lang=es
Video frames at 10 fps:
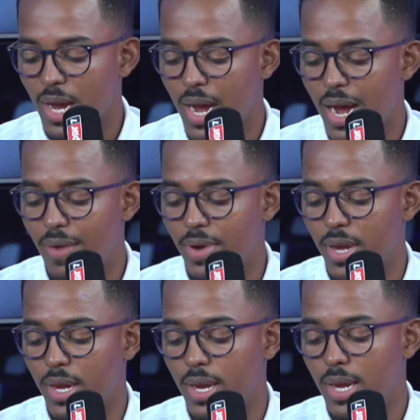
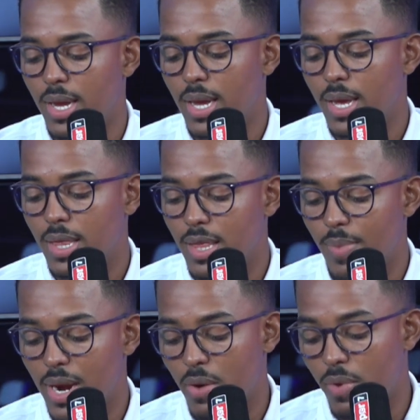ave de
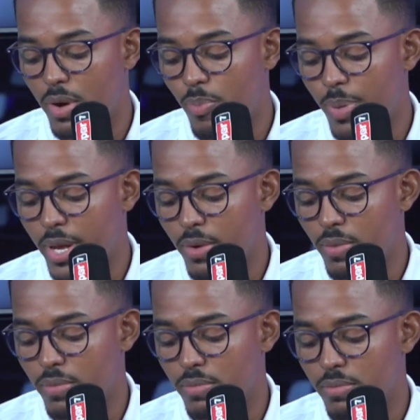mal
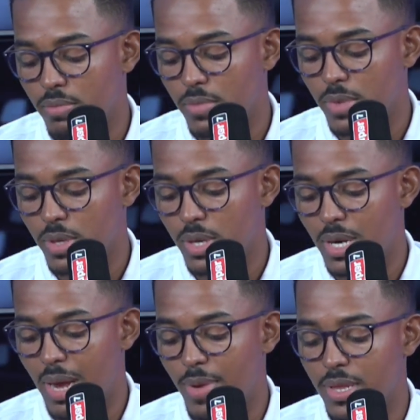pero
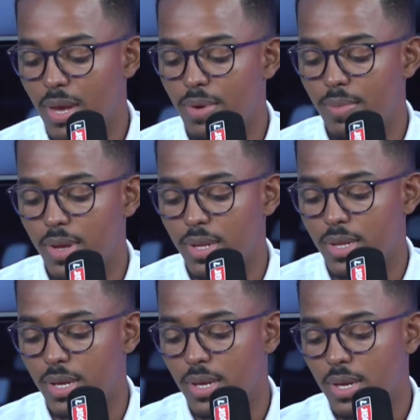
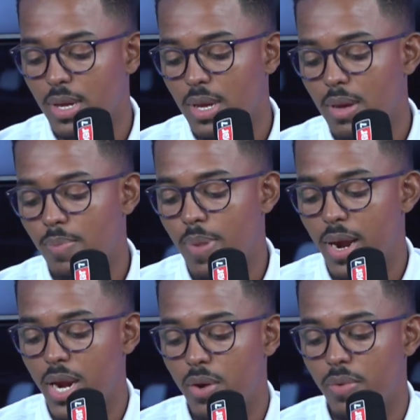lamentablemente
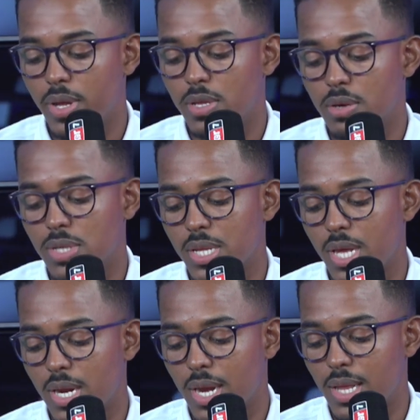para el nuestro, Sandy
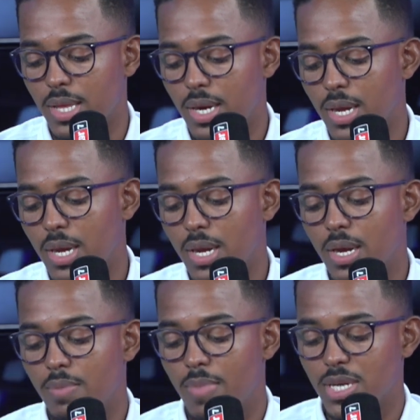Alcántara,
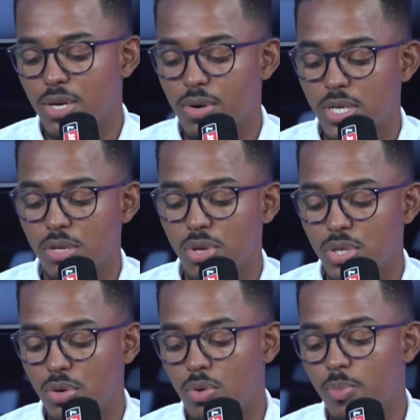va a ser una
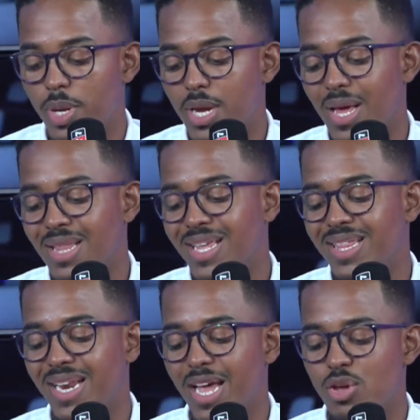situación complicada.
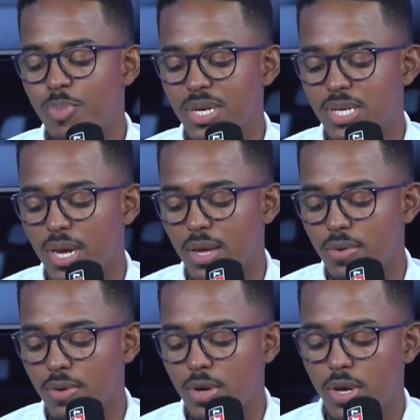Desde el año
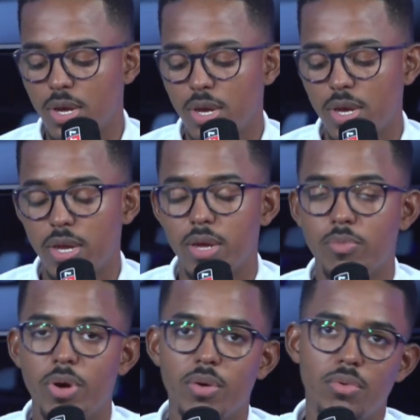pasado, eh,
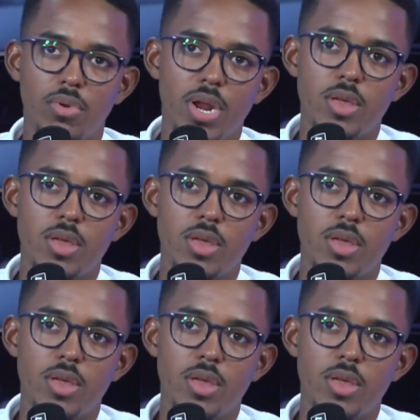bueno, no el